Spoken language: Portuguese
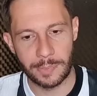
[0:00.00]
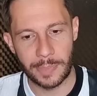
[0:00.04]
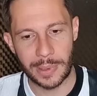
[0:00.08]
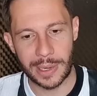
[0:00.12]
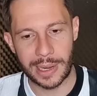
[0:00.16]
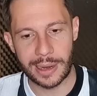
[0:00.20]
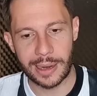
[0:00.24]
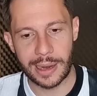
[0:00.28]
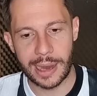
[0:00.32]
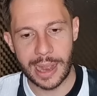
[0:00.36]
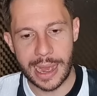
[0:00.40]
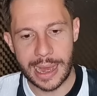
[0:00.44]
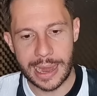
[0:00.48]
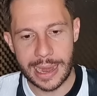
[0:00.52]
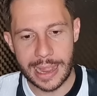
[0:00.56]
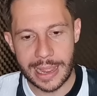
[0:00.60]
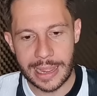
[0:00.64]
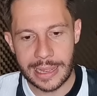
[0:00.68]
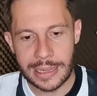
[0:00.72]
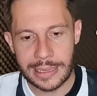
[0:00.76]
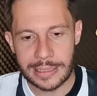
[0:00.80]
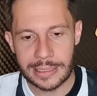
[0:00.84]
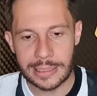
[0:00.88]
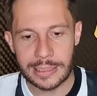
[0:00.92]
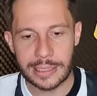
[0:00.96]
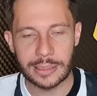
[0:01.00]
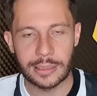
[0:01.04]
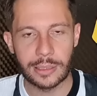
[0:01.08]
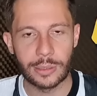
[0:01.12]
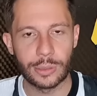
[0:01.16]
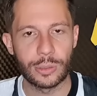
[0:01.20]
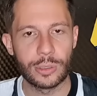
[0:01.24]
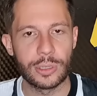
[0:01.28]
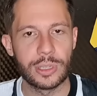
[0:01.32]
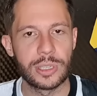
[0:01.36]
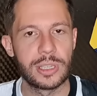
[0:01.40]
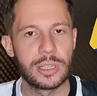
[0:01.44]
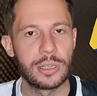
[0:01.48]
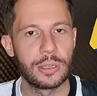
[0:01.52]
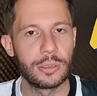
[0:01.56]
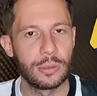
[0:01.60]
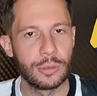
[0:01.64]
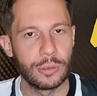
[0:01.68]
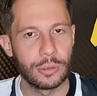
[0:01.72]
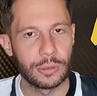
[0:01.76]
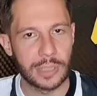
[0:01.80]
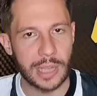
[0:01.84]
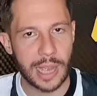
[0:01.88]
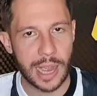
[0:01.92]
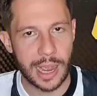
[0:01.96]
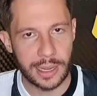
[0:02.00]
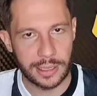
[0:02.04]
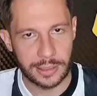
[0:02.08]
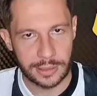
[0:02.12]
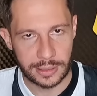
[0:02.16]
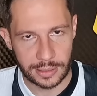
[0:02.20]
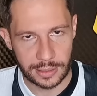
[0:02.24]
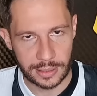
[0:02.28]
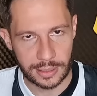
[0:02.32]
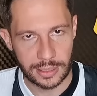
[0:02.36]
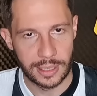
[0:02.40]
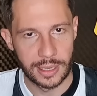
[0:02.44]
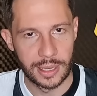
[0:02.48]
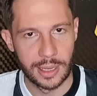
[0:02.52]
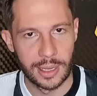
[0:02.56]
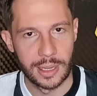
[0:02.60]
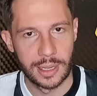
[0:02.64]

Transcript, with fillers: pela carência da torcida do United